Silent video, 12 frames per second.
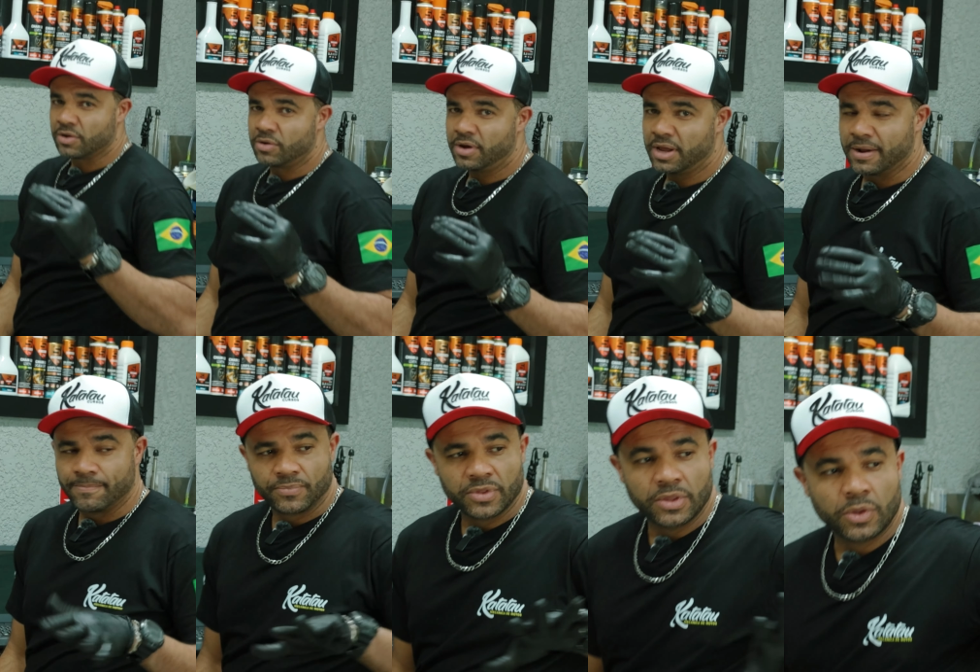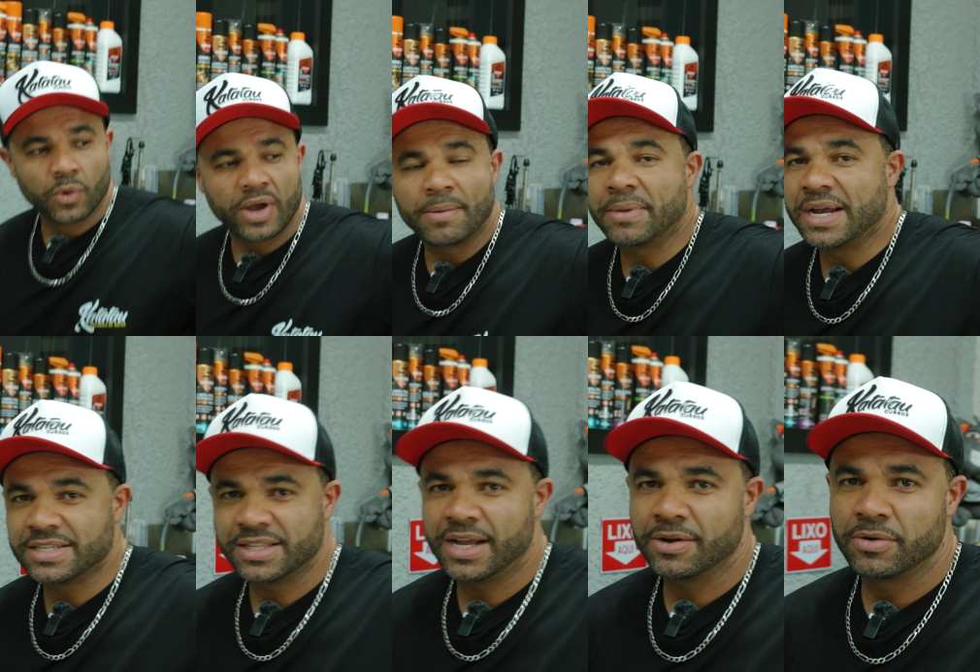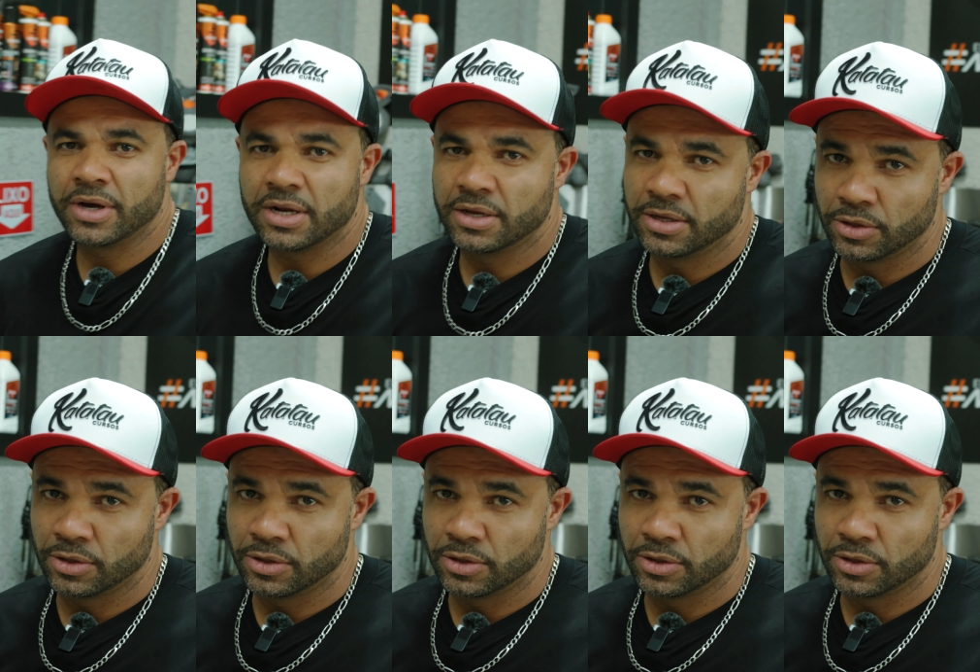agora não é mais lá agora.